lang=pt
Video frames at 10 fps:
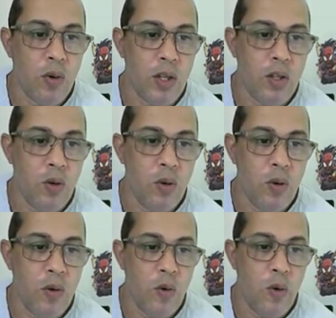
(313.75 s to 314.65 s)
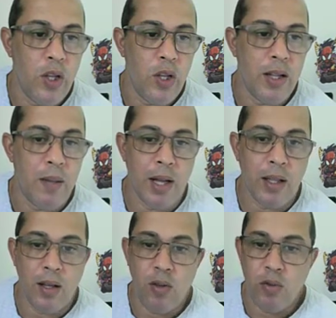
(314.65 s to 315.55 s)
E embaixo eu boto o que, professor?
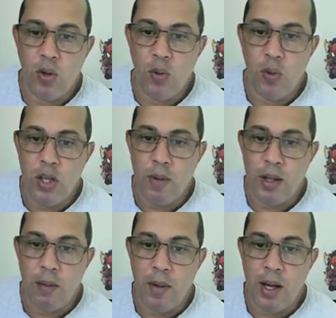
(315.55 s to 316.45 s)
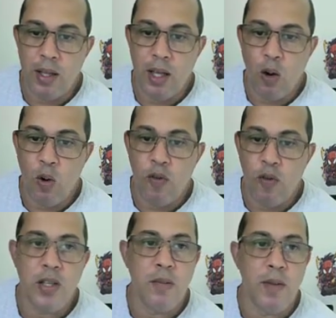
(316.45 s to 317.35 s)
E embaixo eu boto os pesos, esses pesos que estão aqui,
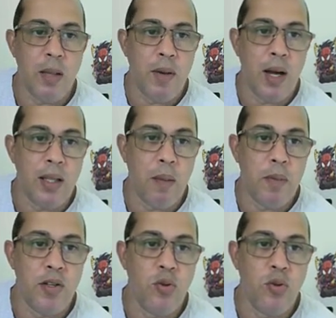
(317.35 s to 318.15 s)
ó, todos eles